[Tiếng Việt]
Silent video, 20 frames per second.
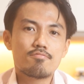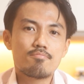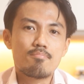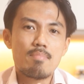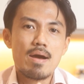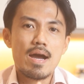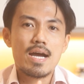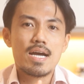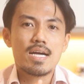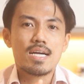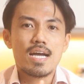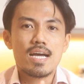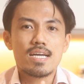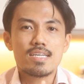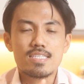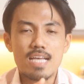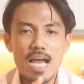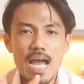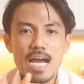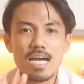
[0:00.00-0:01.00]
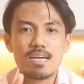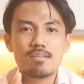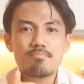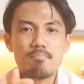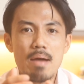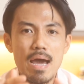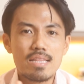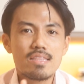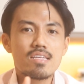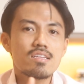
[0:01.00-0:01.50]
mà cái giá
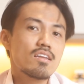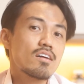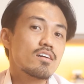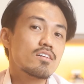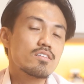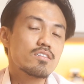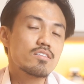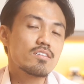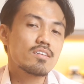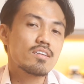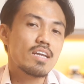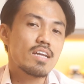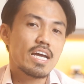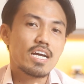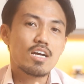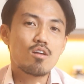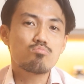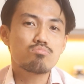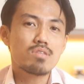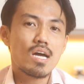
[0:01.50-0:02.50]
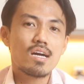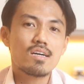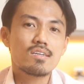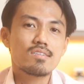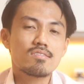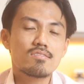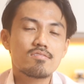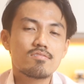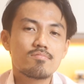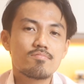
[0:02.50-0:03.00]
bán thịt lợn lại không tăng,
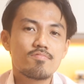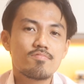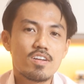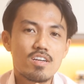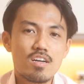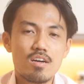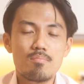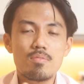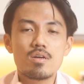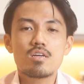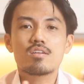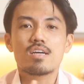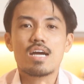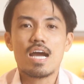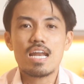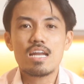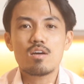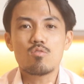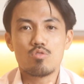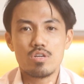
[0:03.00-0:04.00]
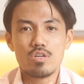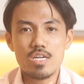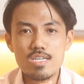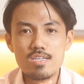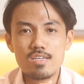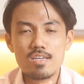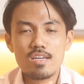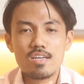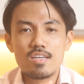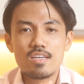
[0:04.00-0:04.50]
vẫn ở mức khá là ổn định,